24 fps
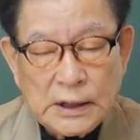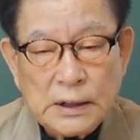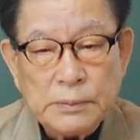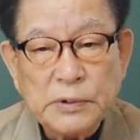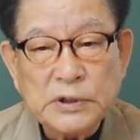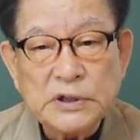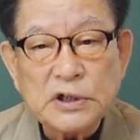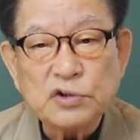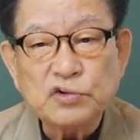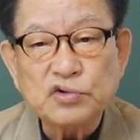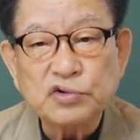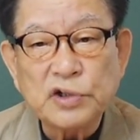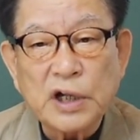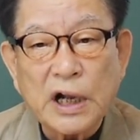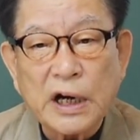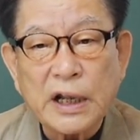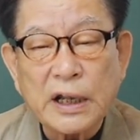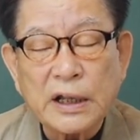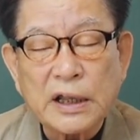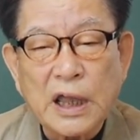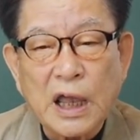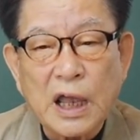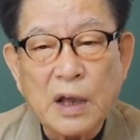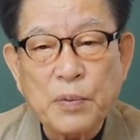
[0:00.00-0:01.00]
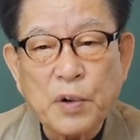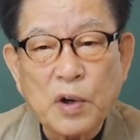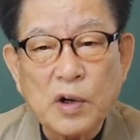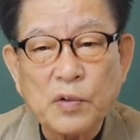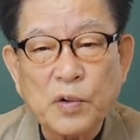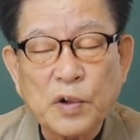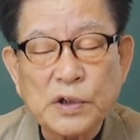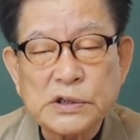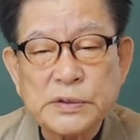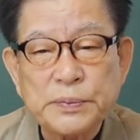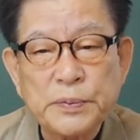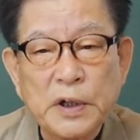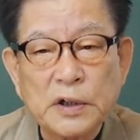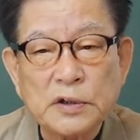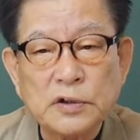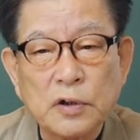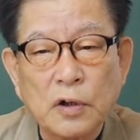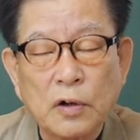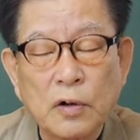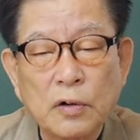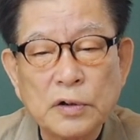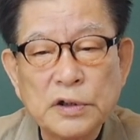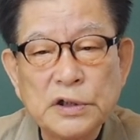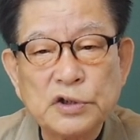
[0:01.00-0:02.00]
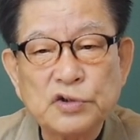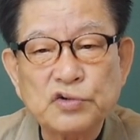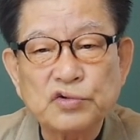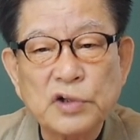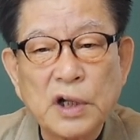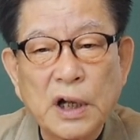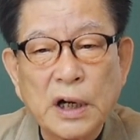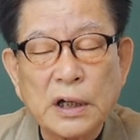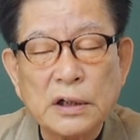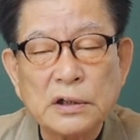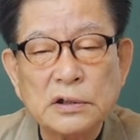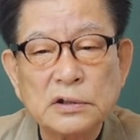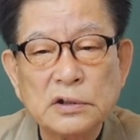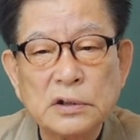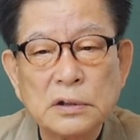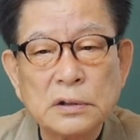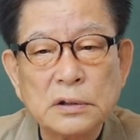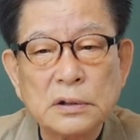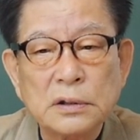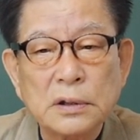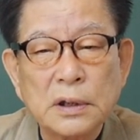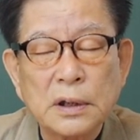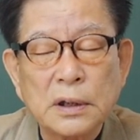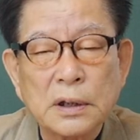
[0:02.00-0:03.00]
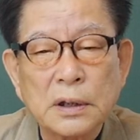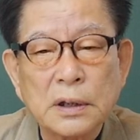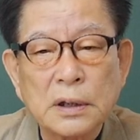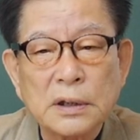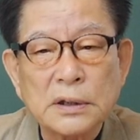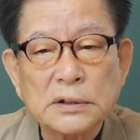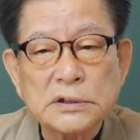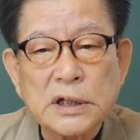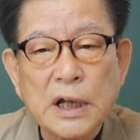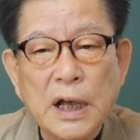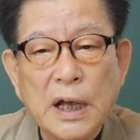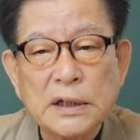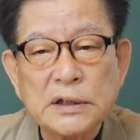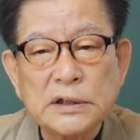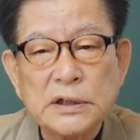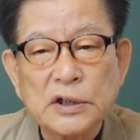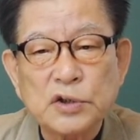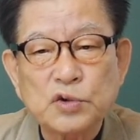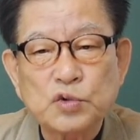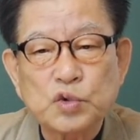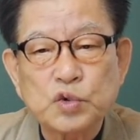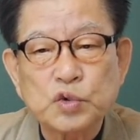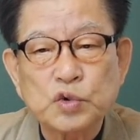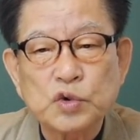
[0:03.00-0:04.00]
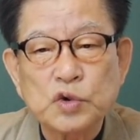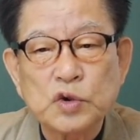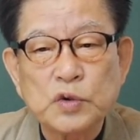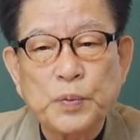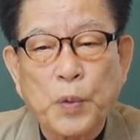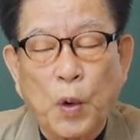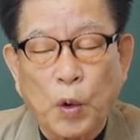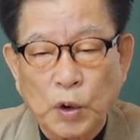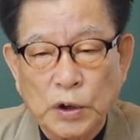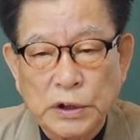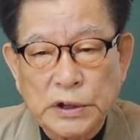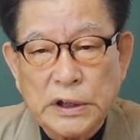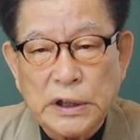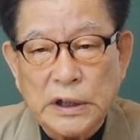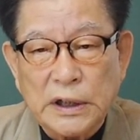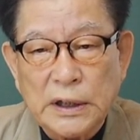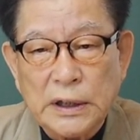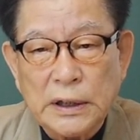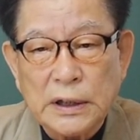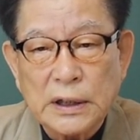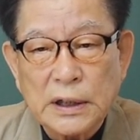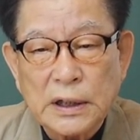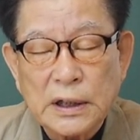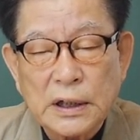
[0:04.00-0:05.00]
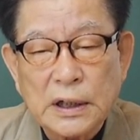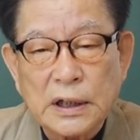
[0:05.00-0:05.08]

먼저 주나라의 계보를 보시면요, 이 주나라는 사기의 주 본기,